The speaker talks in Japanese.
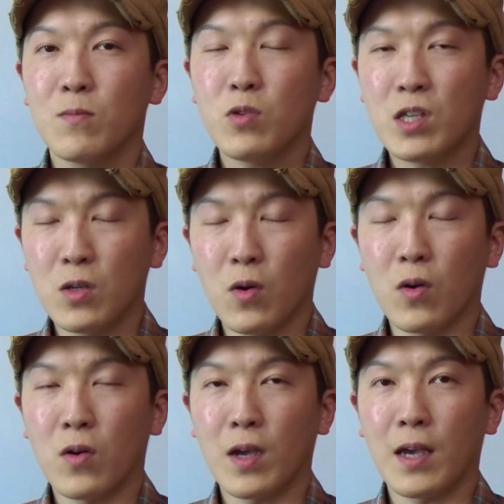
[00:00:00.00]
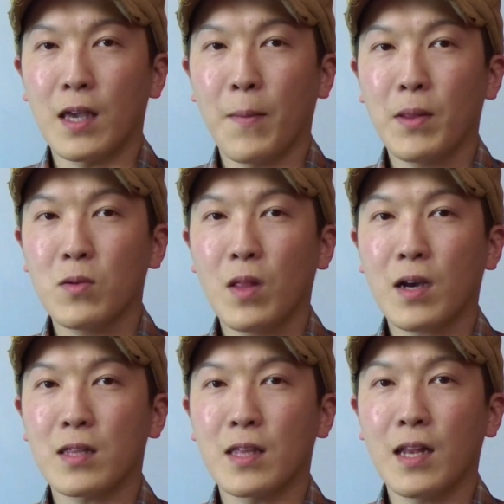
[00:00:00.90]
むしろ、山の
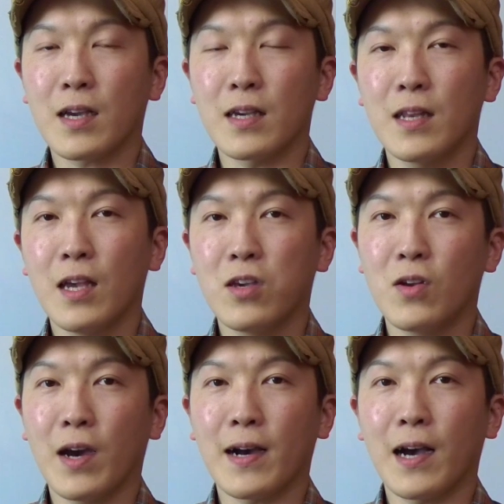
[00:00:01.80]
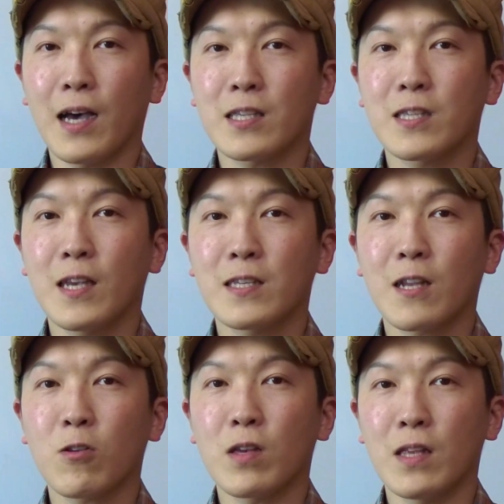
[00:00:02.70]
中で何かイレギュラーが発生し
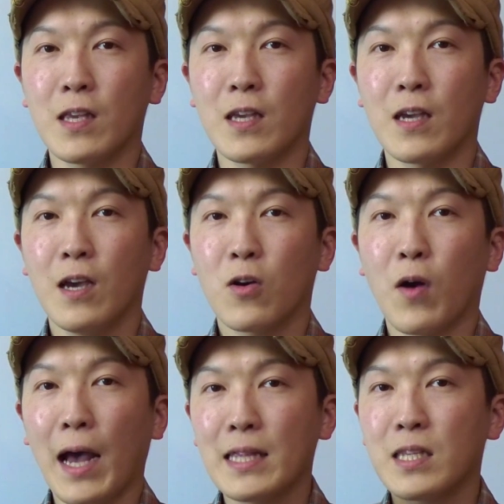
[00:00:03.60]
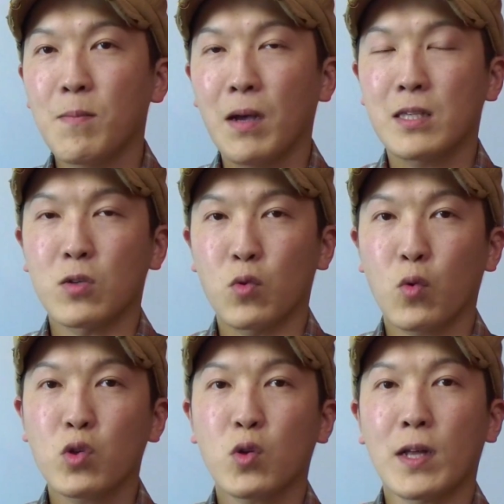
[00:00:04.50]
た時に安全マージンを
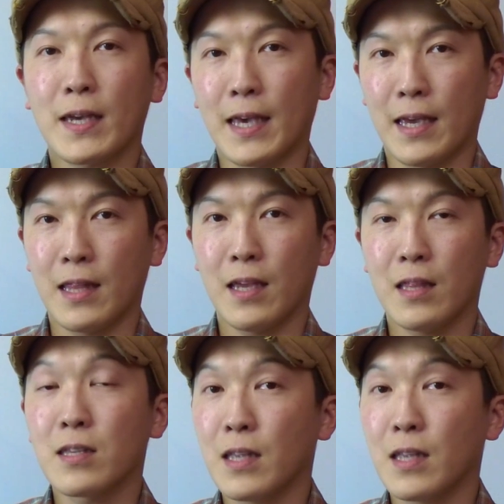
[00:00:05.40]
残しとかなきゃいけないんで